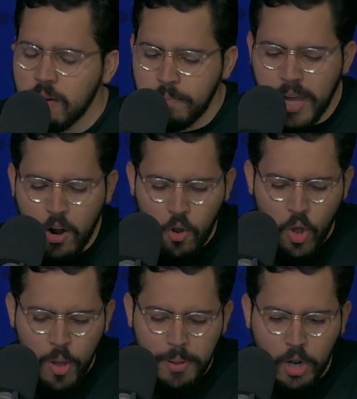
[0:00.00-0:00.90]

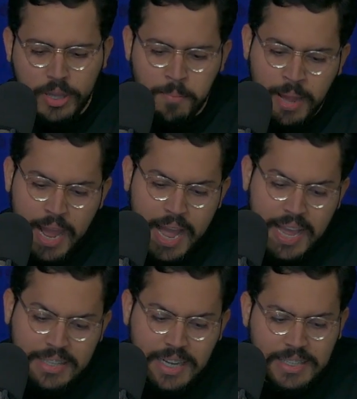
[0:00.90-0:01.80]
Pero, pero también hay
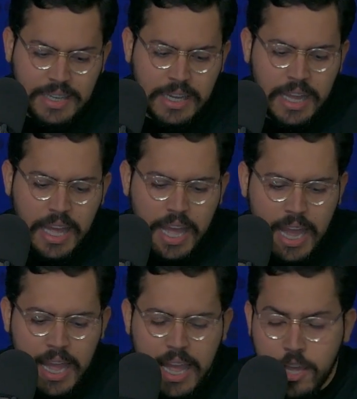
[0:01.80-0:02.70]
que hacerse.
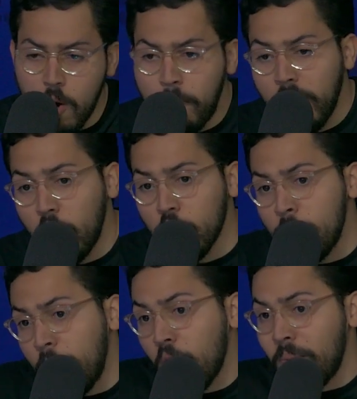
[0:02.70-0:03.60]
Eh, yo, puedo,
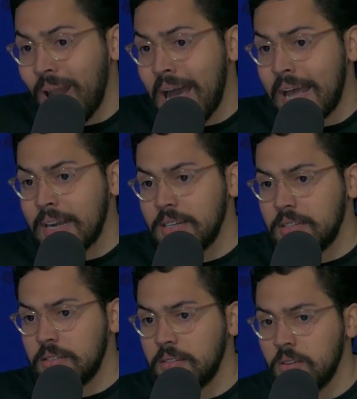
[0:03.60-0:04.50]
yo puedo hablar
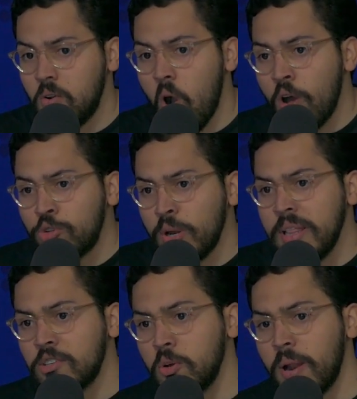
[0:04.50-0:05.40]
con
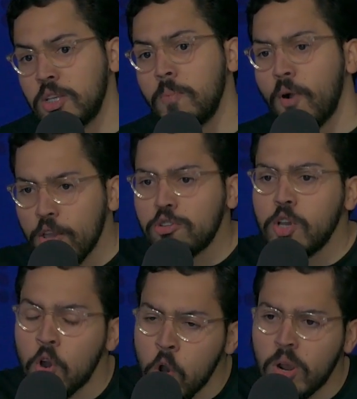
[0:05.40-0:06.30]
autoridad sobre eso porque yo
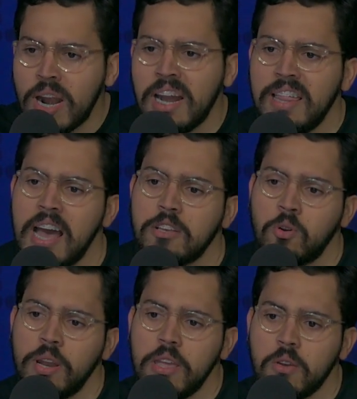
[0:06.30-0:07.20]
sí conozco la realidad de
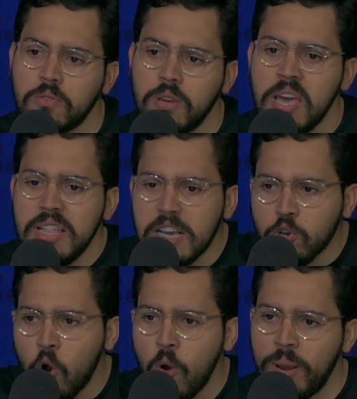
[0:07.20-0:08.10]
esos niños y de
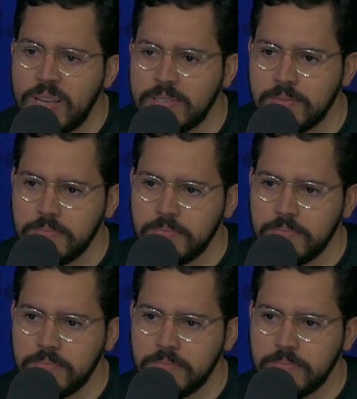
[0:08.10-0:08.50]
esos jóvenes.